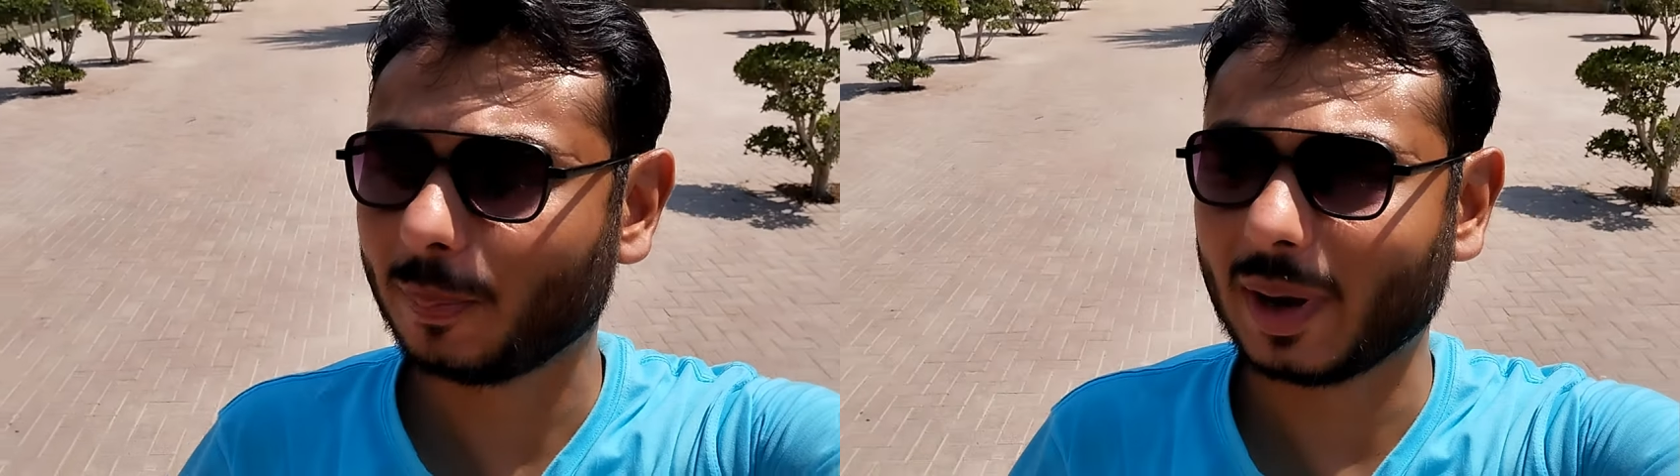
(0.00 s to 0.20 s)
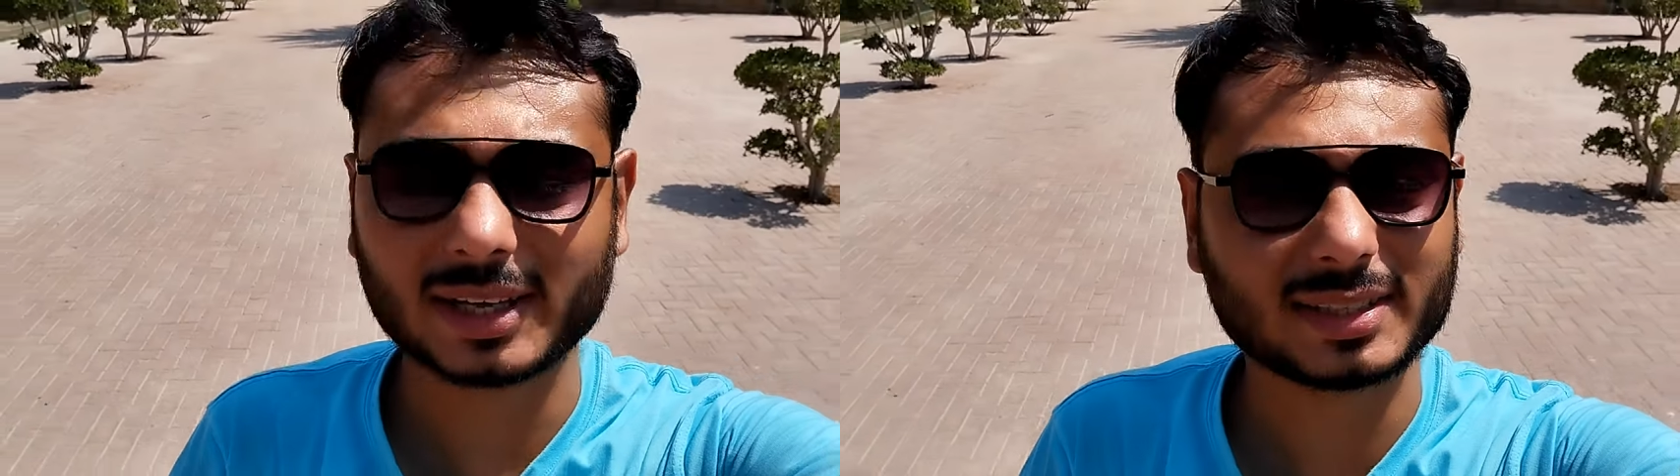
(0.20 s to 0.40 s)
जो
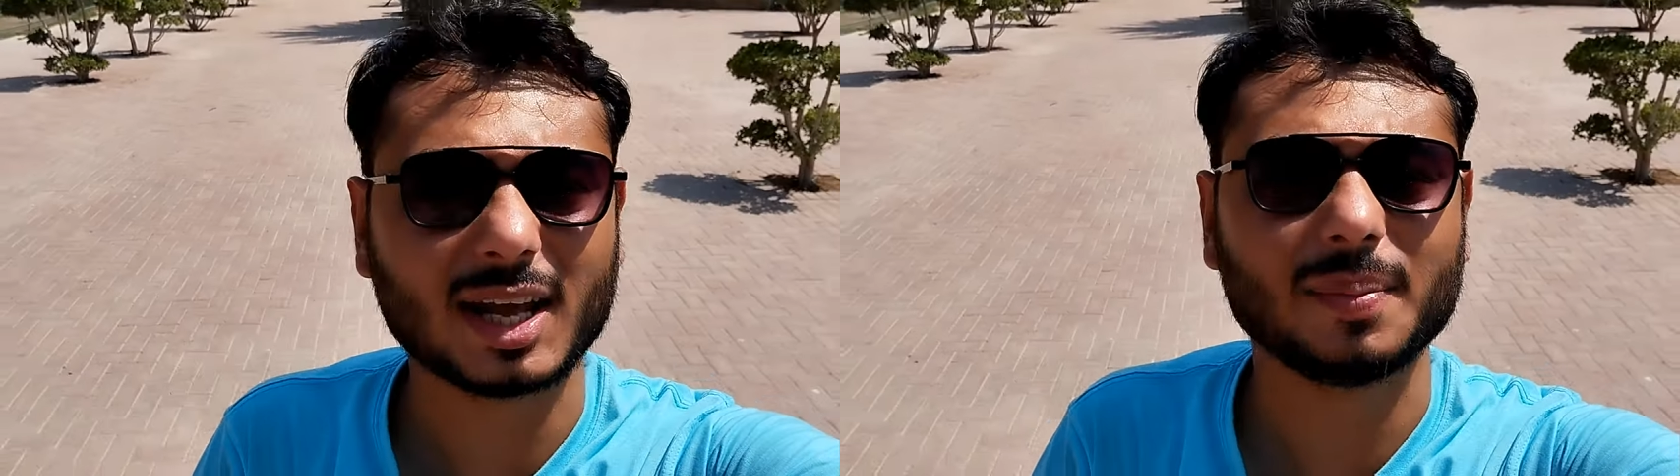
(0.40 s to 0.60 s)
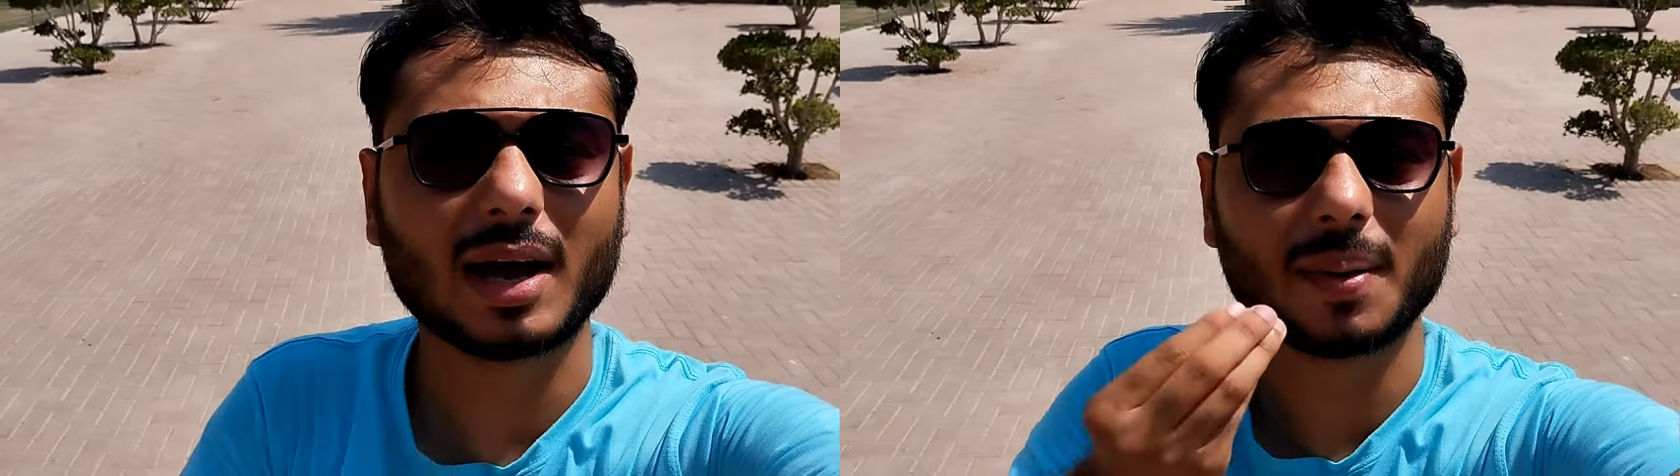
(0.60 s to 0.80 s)

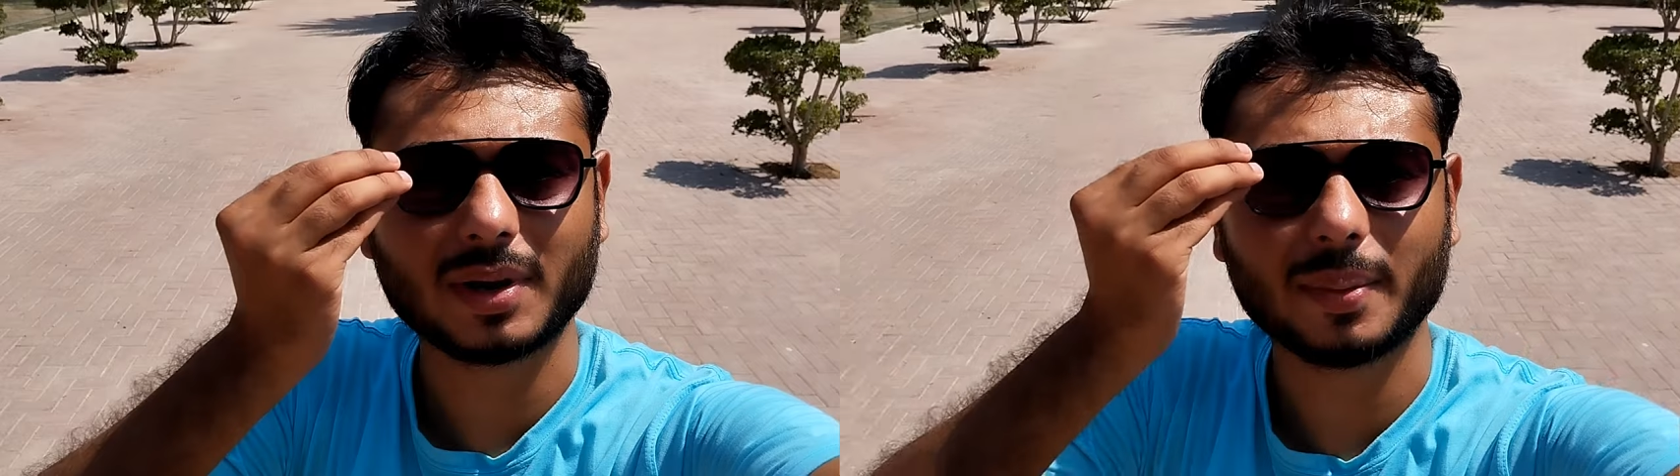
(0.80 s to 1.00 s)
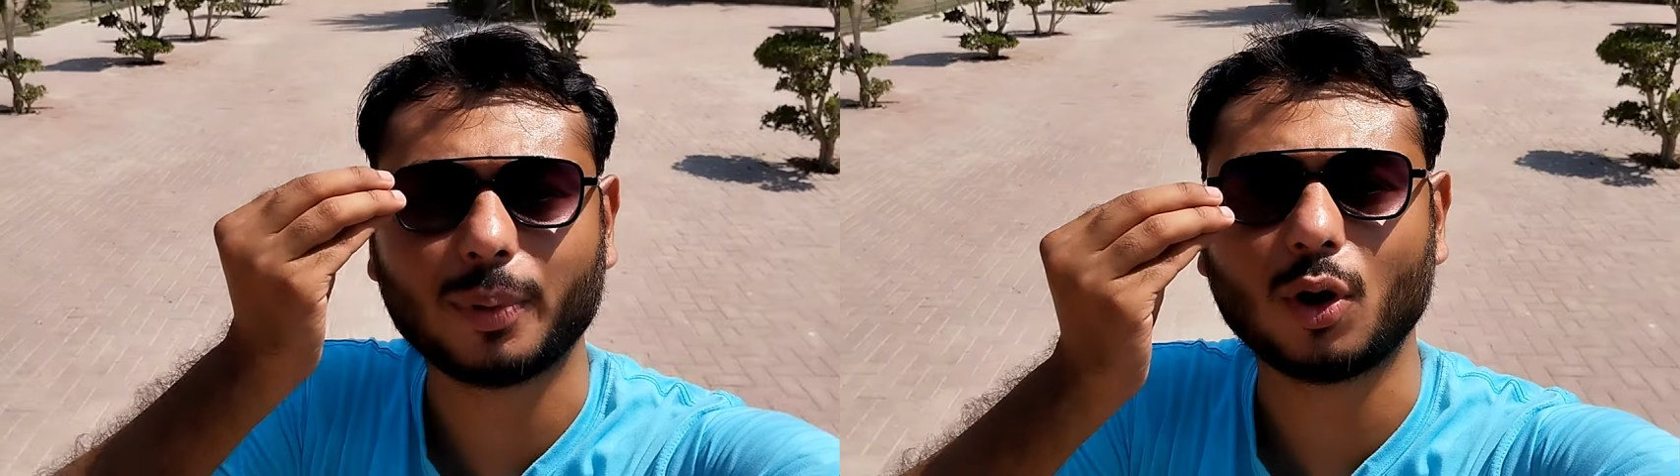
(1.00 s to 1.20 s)
पाकिस्तान में आपने